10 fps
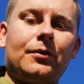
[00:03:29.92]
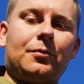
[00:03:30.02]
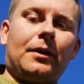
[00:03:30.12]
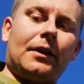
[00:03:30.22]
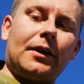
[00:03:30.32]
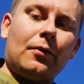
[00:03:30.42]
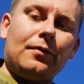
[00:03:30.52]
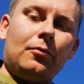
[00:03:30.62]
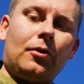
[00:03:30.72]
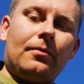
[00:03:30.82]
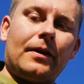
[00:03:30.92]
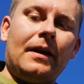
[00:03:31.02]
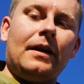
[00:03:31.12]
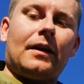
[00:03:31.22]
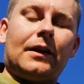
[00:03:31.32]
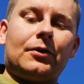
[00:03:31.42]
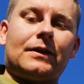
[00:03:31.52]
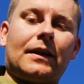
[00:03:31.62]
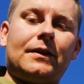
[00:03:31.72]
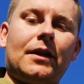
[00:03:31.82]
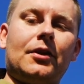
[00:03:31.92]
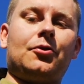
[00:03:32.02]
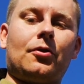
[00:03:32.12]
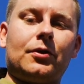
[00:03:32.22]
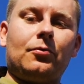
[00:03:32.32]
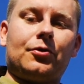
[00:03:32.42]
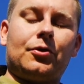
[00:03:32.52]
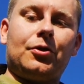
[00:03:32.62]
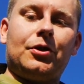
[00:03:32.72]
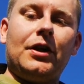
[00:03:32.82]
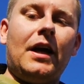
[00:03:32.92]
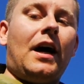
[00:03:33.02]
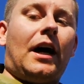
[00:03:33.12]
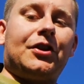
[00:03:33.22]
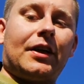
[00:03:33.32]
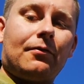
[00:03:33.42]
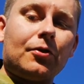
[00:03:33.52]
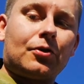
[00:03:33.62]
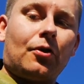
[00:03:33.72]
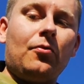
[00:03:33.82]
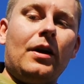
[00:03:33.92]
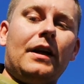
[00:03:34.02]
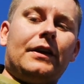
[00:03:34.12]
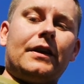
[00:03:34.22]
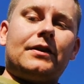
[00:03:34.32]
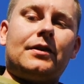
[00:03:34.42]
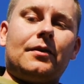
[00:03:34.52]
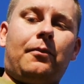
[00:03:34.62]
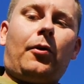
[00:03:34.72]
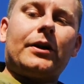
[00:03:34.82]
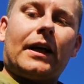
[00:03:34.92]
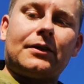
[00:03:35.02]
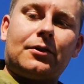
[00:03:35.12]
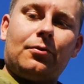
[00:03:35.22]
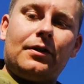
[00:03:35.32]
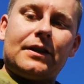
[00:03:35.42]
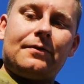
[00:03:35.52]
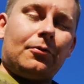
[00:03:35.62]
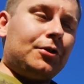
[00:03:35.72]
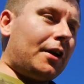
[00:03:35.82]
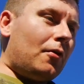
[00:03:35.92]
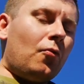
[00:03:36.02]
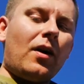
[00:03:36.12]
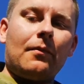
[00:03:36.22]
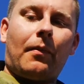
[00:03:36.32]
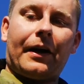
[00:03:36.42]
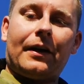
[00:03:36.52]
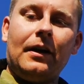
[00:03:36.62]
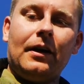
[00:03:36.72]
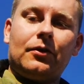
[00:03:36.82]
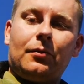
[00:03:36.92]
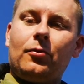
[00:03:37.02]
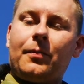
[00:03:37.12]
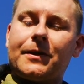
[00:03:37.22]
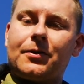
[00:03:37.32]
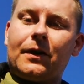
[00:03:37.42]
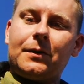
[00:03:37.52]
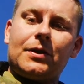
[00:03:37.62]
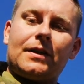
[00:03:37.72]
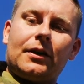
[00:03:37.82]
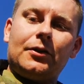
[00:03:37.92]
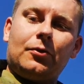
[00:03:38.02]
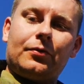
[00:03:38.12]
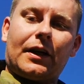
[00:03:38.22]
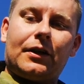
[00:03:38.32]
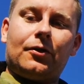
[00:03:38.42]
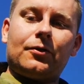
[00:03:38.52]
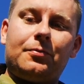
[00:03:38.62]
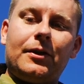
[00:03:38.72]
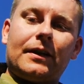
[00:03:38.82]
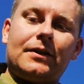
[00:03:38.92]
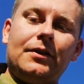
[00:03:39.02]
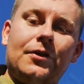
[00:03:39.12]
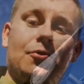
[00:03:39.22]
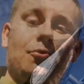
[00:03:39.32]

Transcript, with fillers: również materiały wybuchowe, radiostacje, środki łączności, a ciekawostką jest pojazd, który nazywał się Wellbike. To był opracowany przez Anglików taki konspiracyjny,